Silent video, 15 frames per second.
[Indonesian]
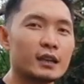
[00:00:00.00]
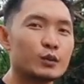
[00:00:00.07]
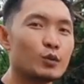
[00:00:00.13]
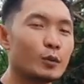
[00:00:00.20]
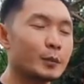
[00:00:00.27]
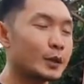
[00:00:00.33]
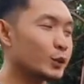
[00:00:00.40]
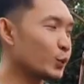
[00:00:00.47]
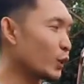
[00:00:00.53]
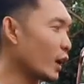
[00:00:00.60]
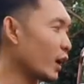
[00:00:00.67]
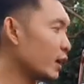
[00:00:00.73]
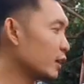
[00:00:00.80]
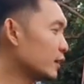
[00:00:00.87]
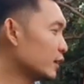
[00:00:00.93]
ya, dua pintu
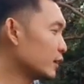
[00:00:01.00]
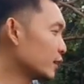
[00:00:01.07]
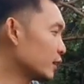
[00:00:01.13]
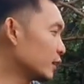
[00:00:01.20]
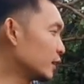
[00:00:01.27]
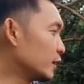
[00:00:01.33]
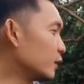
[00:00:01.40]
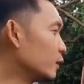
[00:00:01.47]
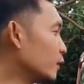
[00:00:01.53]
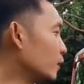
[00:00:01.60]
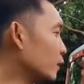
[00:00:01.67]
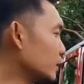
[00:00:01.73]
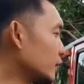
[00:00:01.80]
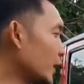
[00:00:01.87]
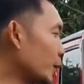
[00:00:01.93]
ya.
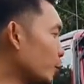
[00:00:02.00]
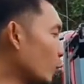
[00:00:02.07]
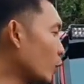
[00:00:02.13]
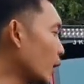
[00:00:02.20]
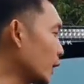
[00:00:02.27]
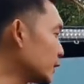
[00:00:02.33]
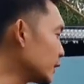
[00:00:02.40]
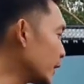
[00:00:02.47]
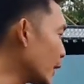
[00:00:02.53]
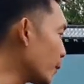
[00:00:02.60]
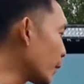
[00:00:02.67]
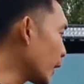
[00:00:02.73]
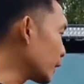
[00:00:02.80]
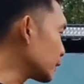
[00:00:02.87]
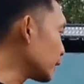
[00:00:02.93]
Tuh, saya mau kasih
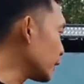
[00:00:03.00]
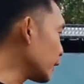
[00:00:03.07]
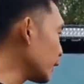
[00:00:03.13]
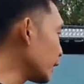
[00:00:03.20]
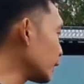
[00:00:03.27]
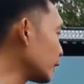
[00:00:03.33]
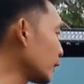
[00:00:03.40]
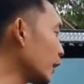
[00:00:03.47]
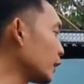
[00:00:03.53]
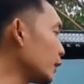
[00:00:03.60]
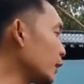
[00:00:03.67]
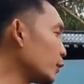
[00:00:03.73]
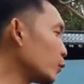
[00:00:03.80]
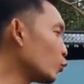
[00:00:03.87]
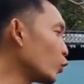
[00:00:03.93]
gambaran sedikit.
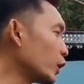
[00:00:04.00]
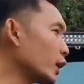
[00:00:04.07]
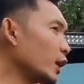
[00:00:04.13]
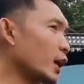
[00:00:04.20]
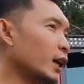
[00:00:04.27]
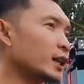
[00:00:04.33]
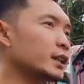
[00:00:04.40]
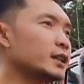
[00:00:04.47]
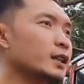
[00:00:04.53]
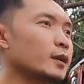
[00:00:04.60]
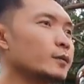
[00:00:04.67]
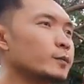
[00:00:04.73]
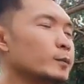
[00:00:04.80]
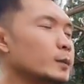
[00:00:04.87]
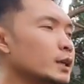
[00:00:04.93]
Nanti mungkin akan
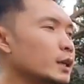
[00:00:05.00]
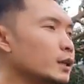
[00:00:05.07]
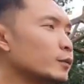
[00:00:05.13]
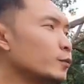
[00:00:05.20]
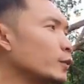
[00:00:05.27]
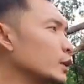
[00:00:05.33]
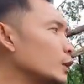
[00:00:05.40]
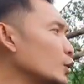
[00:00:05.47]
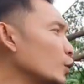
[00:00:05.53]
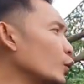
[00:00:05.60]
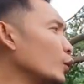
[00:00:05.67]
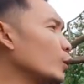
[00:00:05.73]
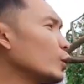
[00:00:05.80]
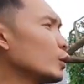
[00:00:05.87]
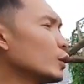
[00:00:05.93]
kita bikin
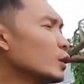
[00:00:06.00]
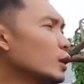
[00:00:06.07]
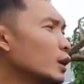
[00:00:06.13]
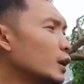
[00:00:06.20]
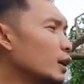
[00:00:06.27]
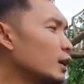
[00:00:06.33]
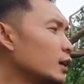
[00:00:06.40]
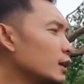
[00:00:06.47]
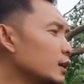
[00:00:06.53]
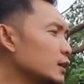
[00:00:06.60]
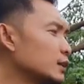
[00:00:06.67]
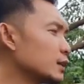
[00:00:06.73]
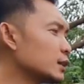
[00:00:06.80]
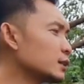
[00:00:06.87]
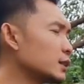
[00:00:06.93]
video
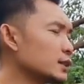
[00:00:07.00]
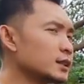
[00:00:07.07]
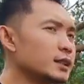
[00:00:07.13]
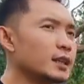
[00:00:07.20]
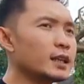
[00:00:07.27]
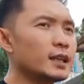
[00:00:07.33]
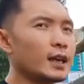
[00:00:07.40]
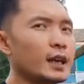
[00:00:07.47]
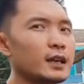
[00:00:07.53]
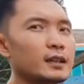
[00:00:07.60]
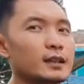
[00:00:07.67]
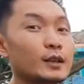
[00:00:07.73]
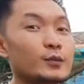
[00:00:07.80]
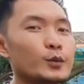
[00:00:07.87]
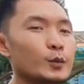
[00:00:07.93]
uh, tersendiri ya,
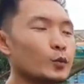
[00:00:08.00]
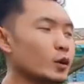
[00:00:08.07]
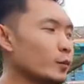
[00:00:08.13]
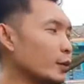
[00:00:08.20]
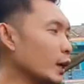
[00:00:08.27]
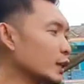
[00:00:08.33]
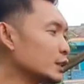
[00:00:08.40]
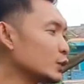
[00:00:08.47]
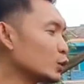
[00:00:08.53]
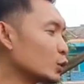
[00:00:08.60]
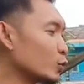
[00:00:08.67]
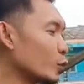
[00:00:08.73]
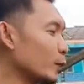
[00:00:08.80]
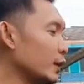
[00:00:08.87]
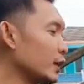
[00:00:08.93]
review modifikasi untuk
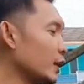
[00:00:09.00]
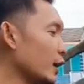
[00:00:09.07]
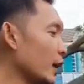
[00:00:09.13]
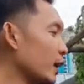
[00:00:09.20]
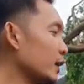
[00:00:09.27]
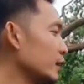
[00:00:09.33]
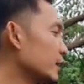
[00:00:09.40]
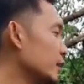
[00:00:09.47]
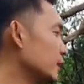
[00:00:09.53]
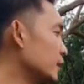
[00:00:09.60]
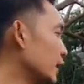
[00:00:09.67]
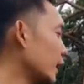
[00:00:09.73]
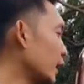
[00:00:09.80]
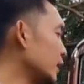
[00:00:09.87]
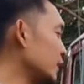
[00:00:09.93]
mobil ini ya.
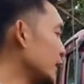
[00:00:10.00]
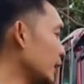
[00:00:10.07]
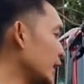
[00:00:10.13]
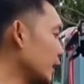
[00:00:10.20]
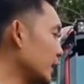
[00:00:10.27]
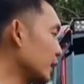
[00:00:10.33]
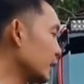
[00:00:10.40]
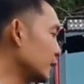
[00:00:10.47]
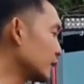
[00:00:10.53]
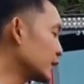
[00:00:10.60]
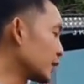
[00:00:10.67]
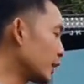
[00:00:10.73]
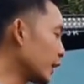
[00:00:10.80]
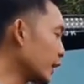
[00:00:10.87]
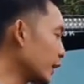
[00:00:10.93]
Saya kasih
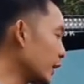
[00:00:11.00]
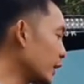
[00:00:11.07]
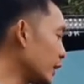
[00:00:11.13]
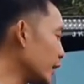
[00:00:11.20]
sedikit aja